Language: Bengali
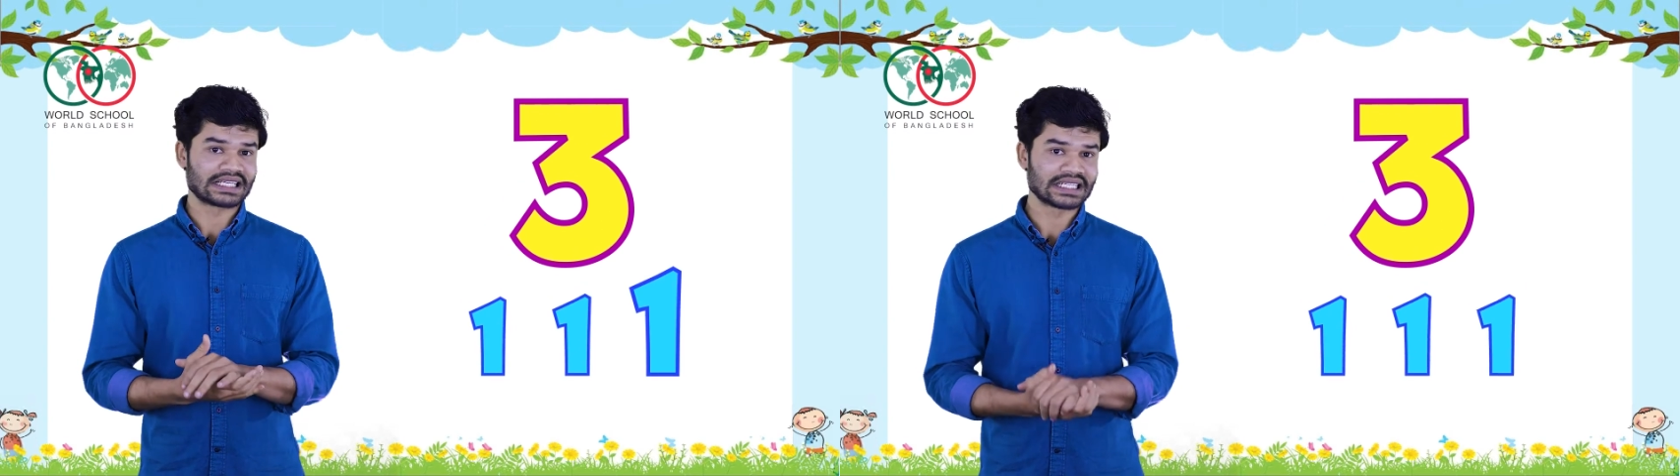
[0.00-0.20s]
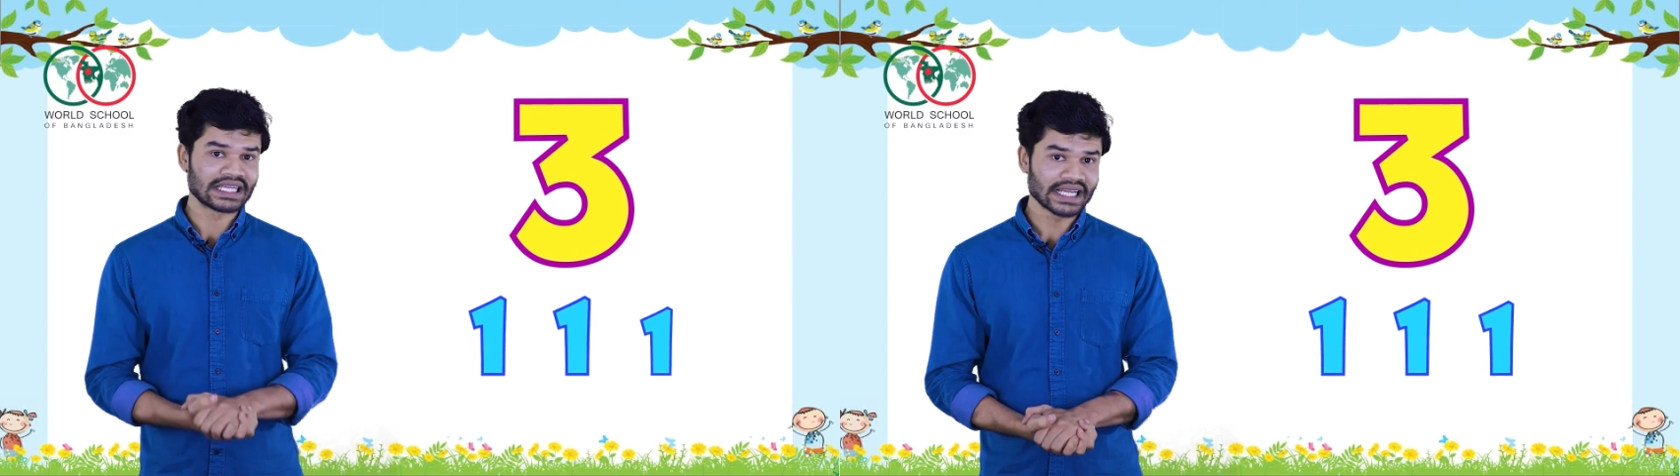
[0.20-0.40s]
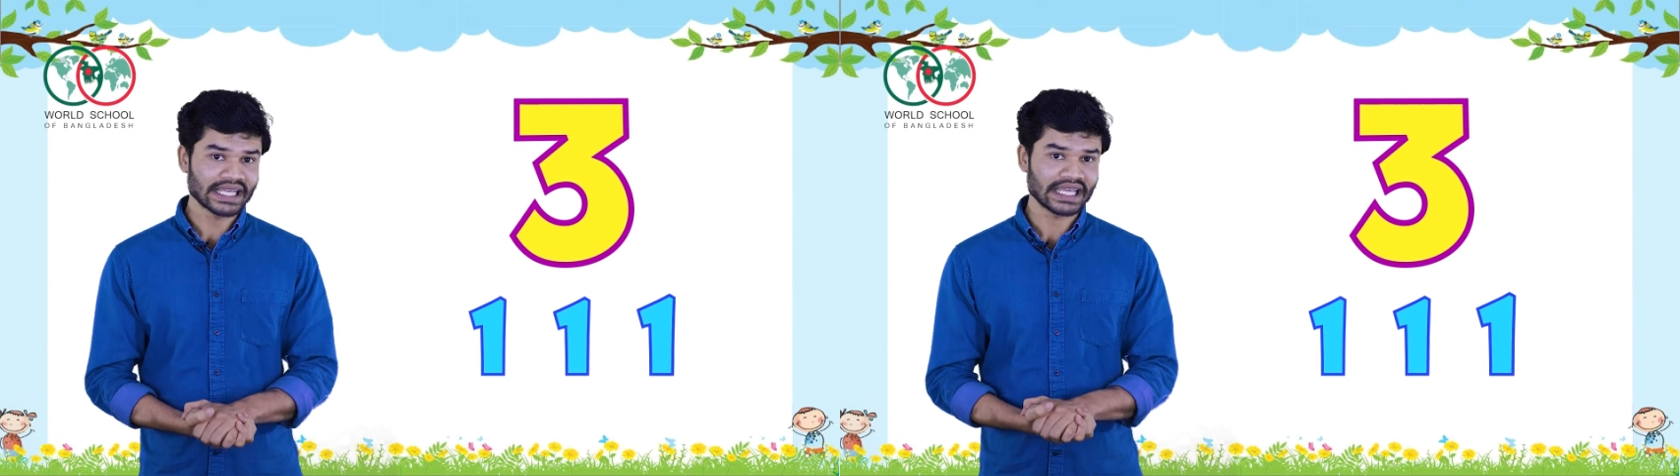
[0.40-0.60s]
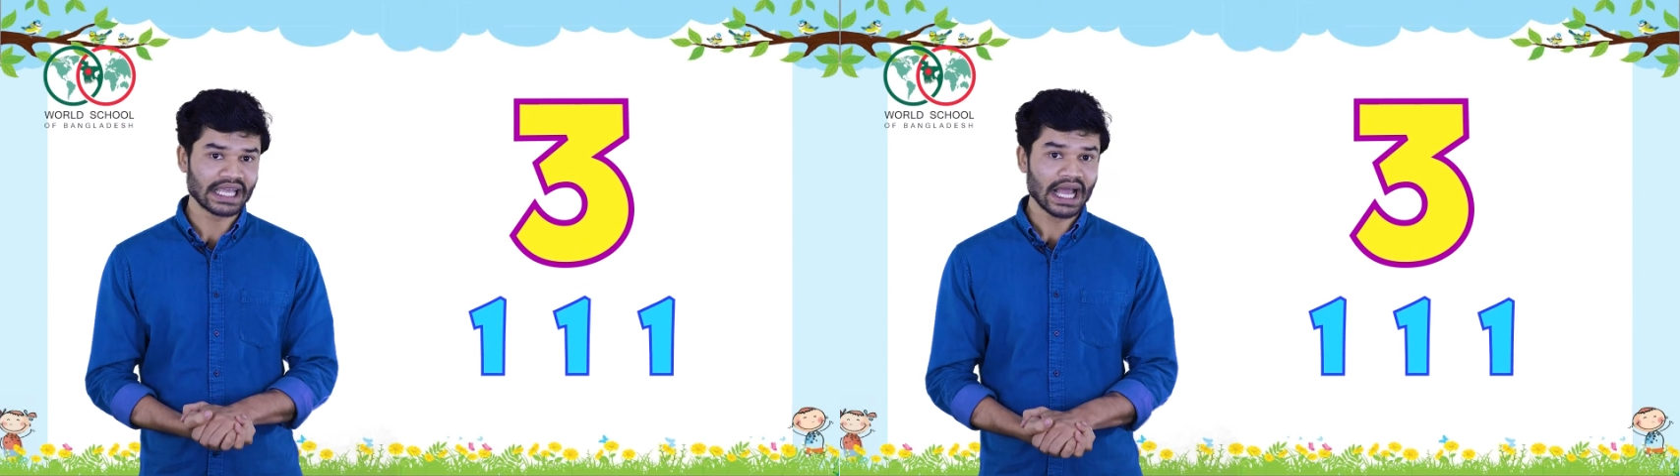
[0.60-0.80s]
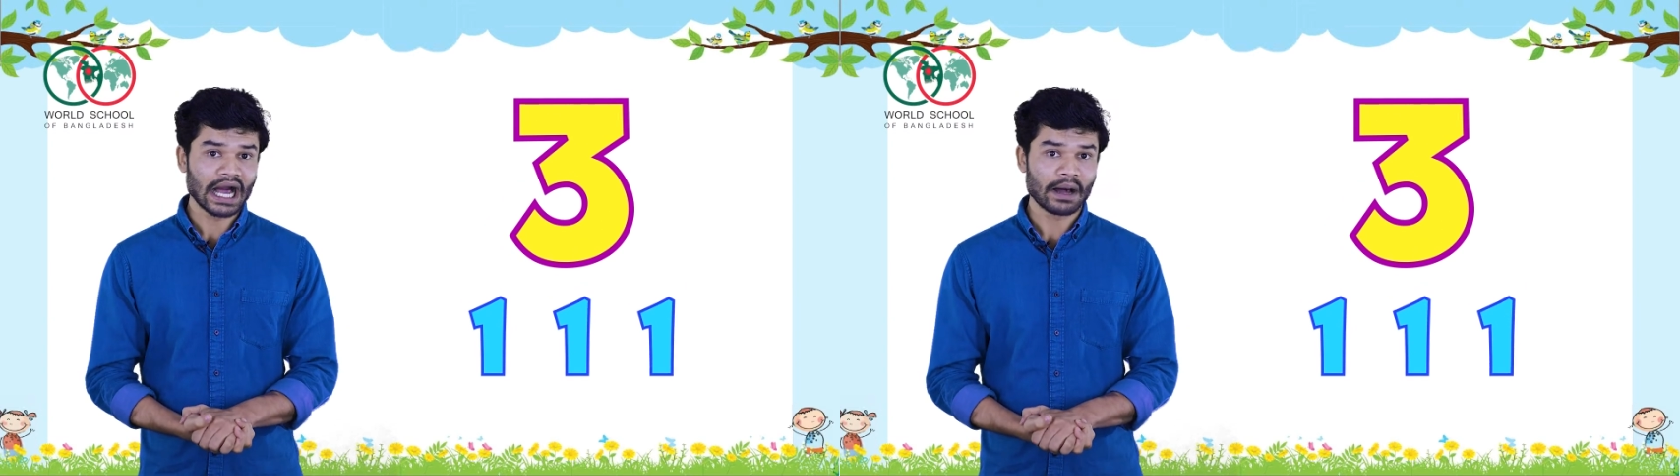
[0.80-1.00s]
সেটাকে
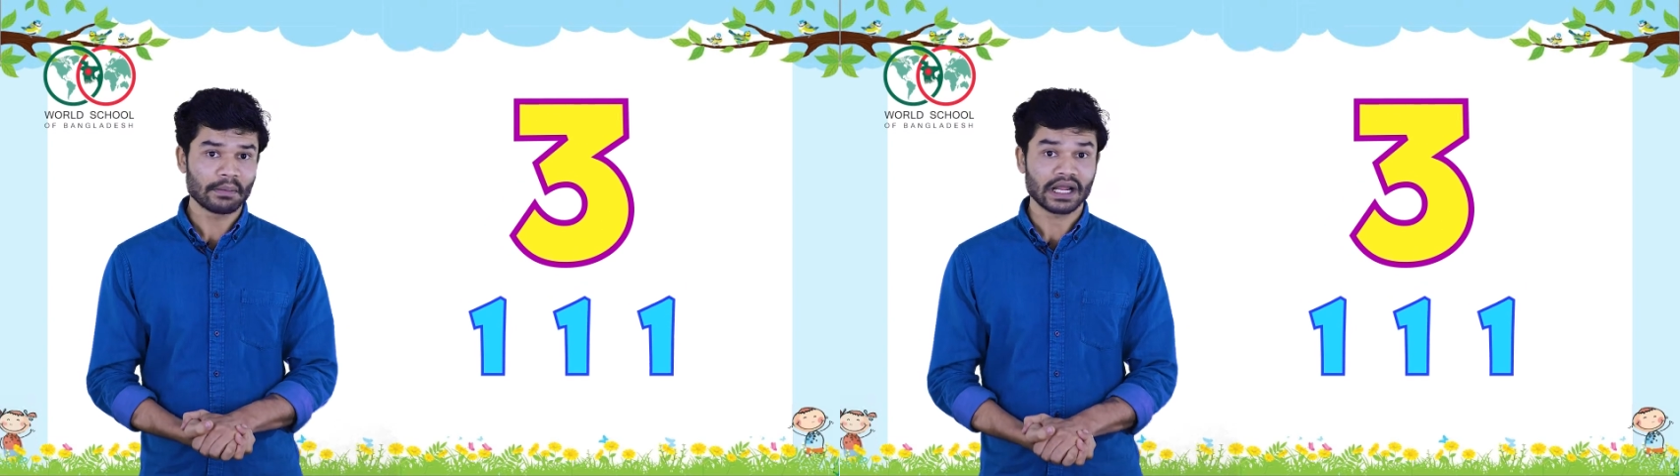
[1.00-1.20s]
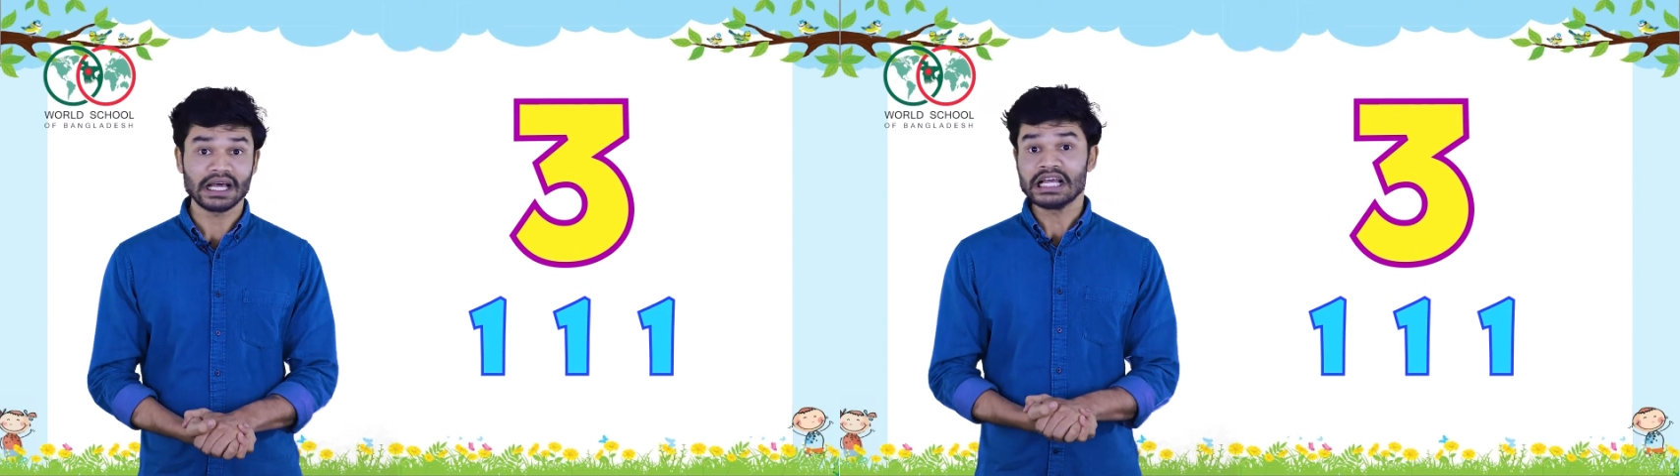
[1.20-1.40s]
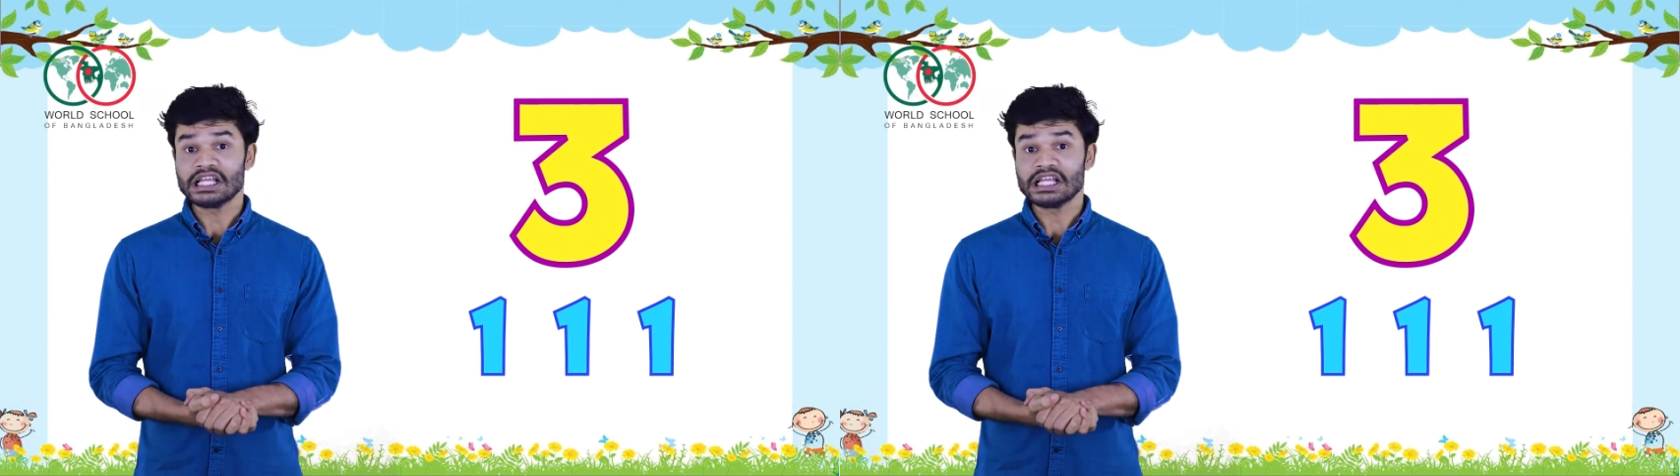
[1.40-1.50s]
আমরা